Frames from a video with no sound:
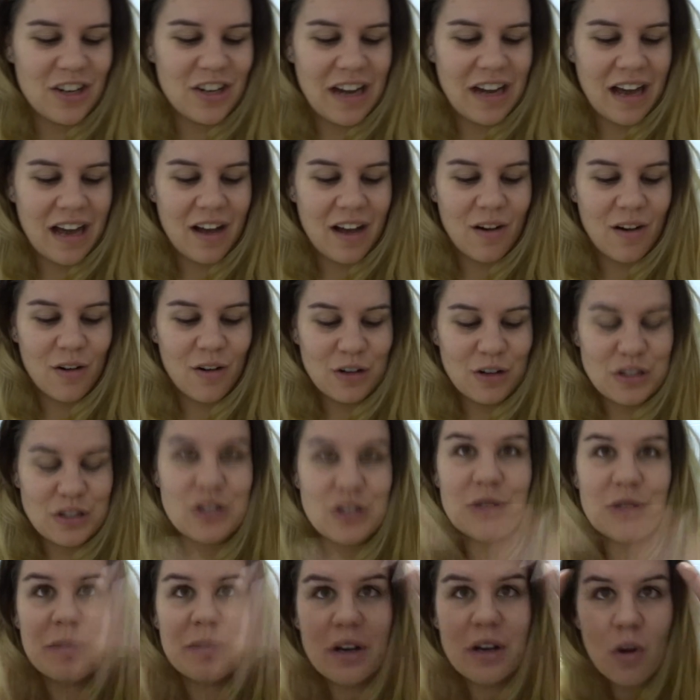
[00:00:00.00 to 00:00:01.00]
las
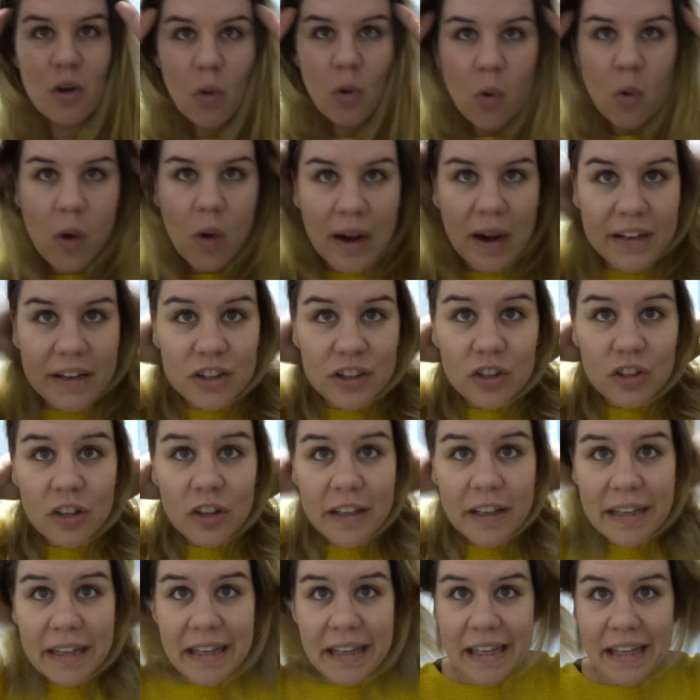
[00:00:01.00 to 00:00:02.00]
8 menos cuarto
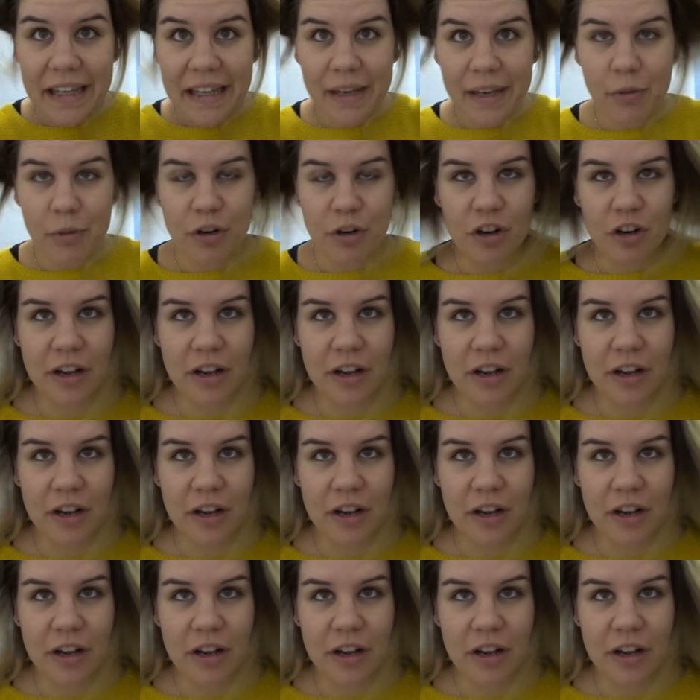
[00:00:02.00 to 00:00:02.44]
y bueno,